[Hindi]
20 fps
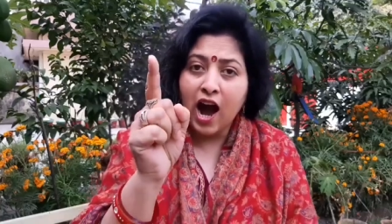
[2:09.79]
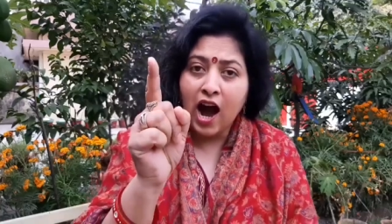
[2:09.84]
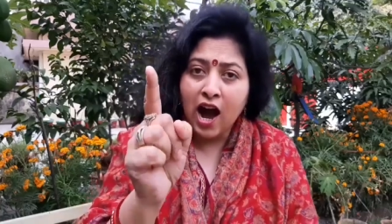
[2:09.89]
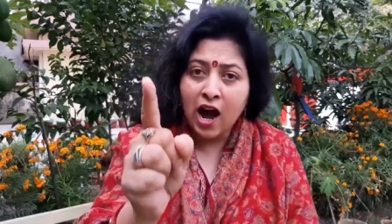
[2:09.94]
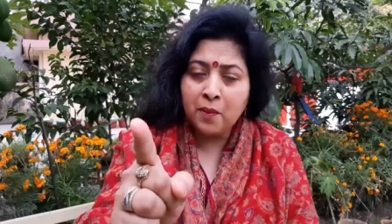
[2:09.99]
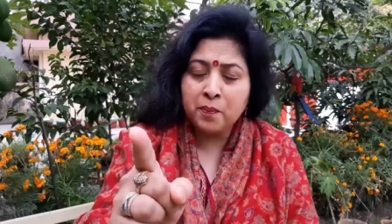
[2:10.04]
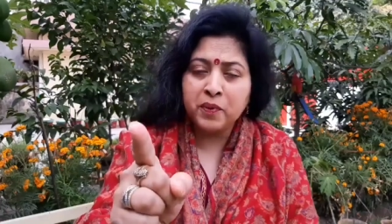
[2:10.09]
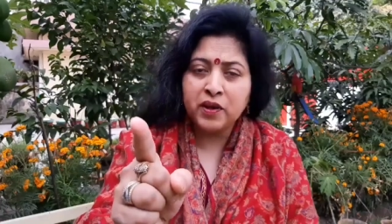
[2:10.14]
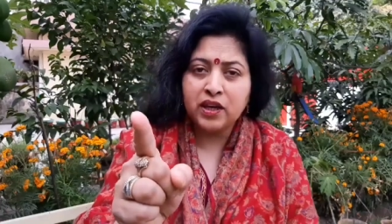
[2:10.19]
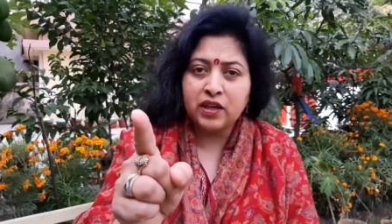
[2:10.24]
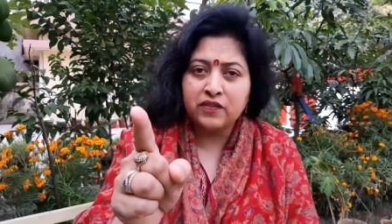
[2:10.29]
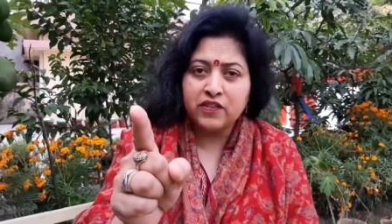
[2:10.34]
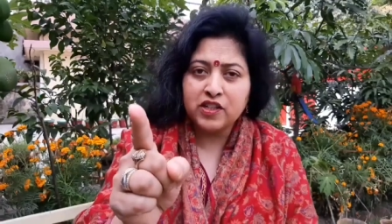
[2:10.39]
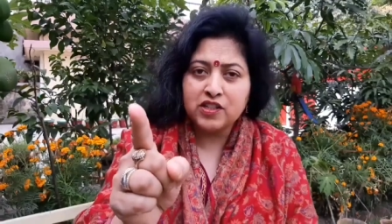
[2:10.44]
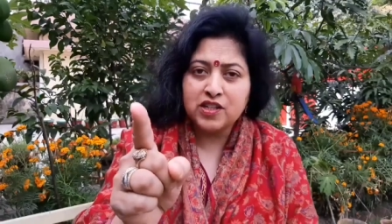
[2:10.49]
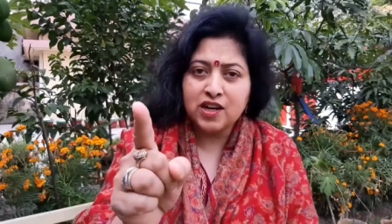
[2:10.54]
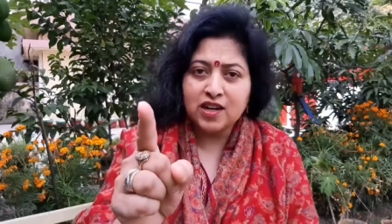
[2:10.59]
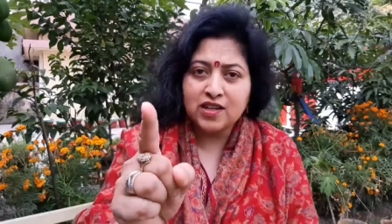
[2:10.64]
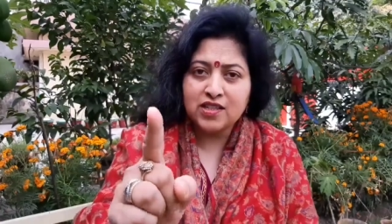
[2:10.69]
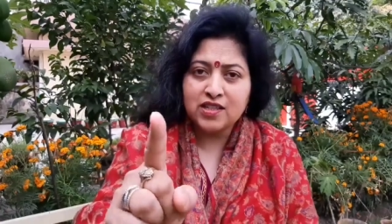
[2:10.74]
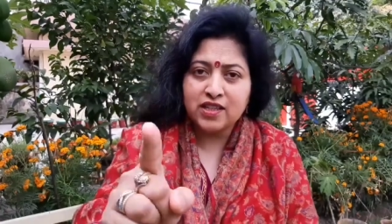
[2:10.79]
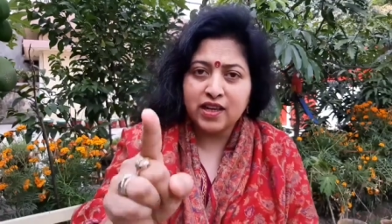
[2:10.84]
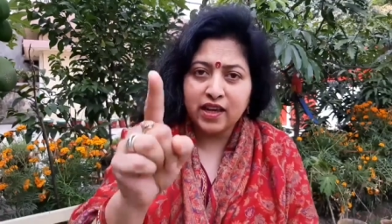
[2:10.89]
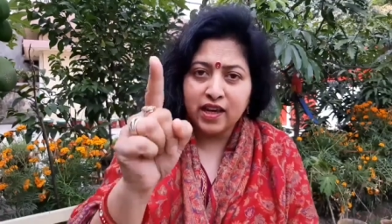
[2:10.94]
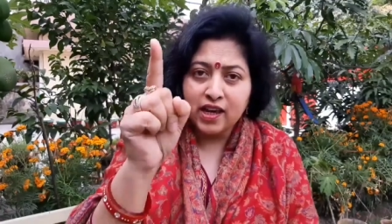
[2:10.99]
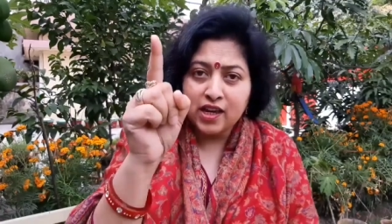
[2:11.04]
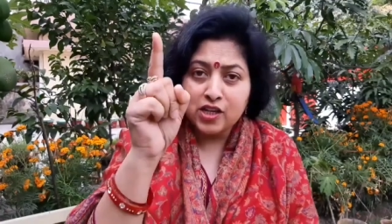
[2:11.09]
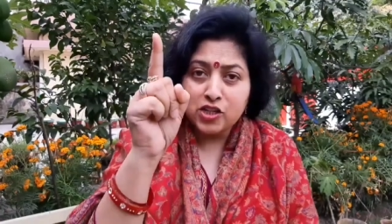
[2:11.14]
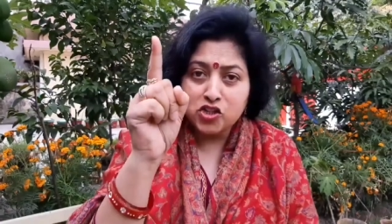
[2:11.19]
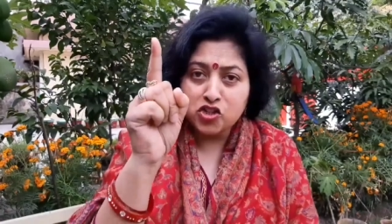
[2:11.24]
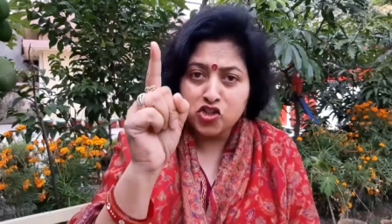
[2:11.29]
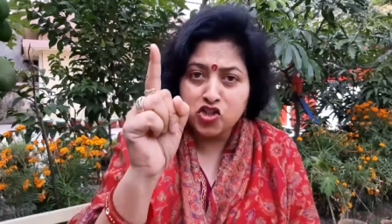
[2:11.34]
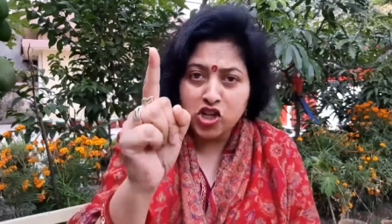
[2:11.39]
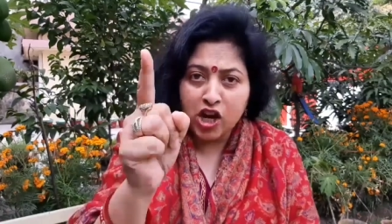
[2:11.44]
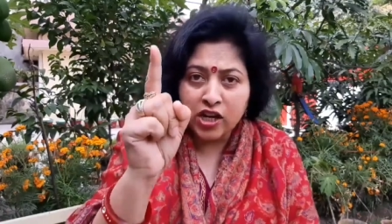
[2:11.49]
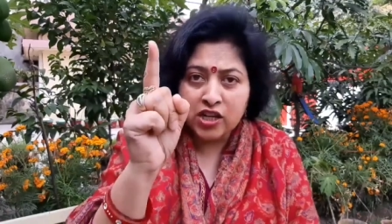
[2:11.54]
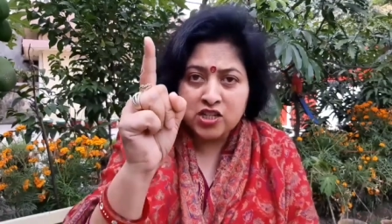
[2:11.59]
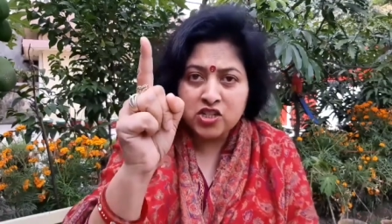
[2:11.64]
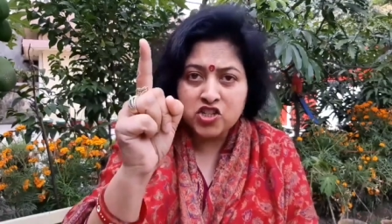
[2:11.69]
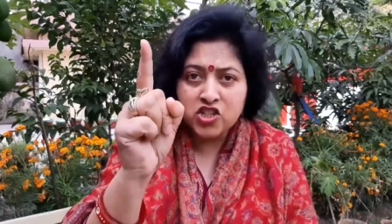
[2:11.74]
आपकी वजह से
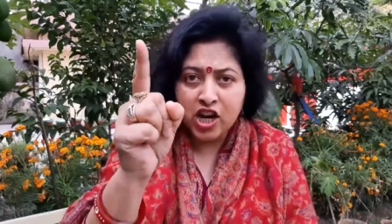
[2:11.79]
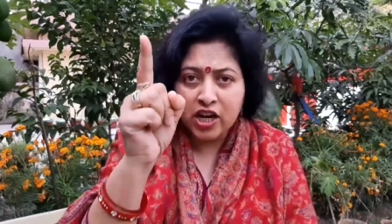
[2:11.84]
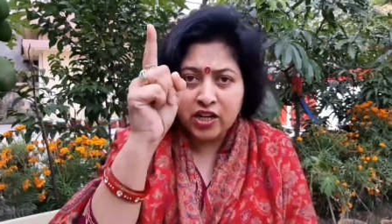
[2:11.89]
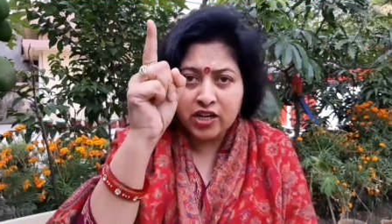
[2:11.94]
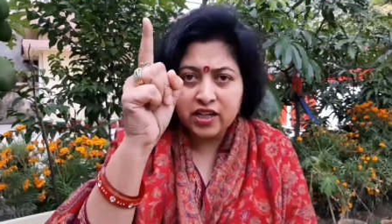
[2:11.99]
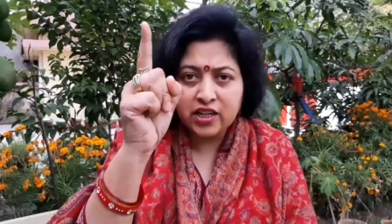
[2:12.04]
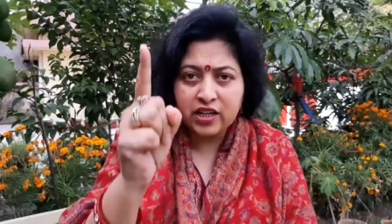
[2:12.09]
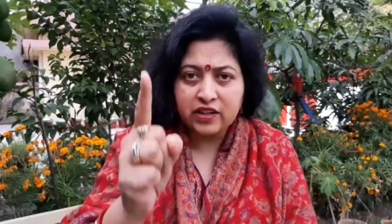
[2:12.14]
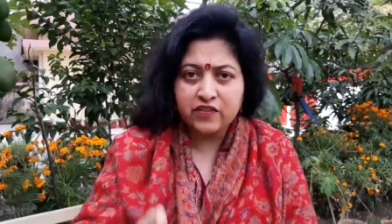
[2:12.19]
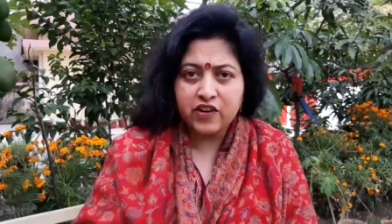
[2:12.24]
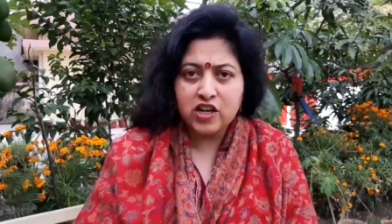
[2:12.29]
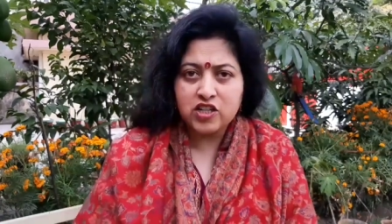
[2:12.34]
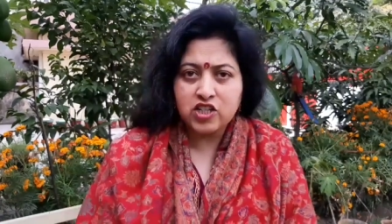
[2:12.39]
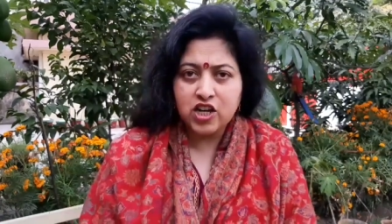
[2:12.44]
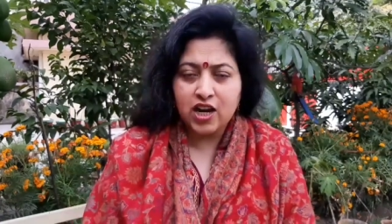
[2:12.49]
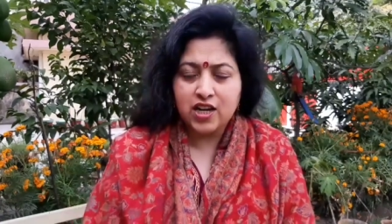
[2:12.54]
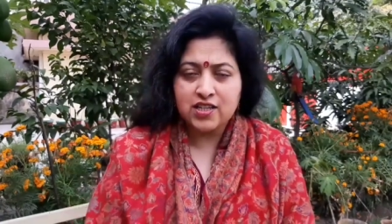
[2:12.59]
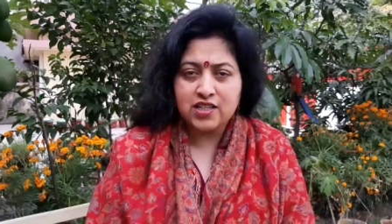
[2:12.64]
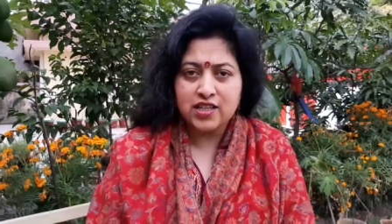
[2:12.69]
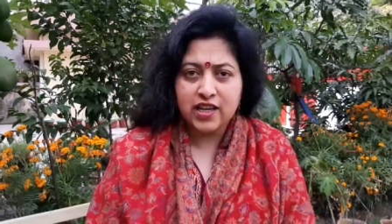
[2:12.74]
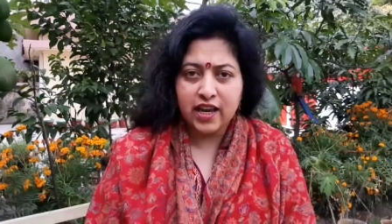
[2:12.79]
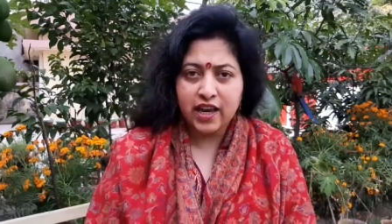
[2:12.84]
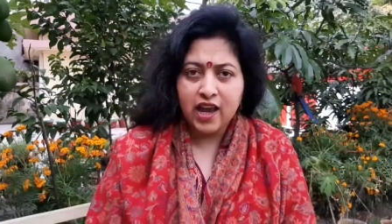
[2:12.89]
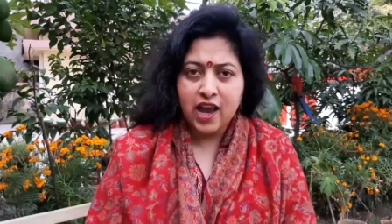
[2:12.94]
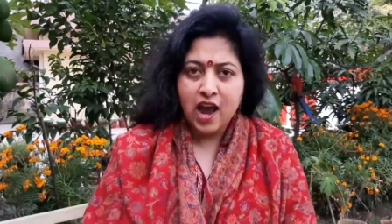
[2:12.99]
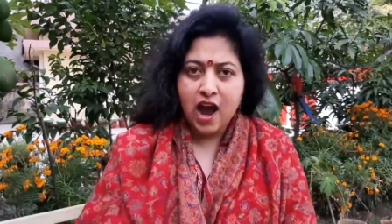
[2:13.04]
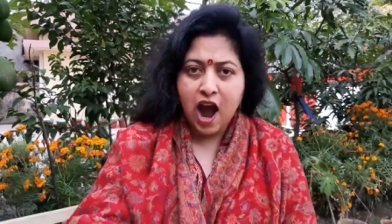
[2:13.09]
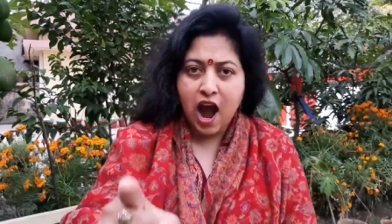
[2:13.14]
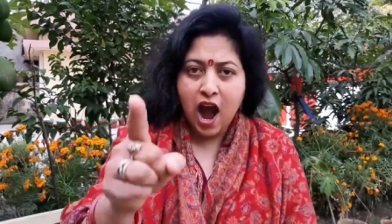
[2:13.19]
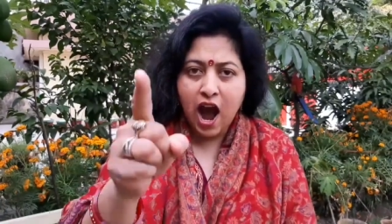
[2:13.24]
जन जन की वजह से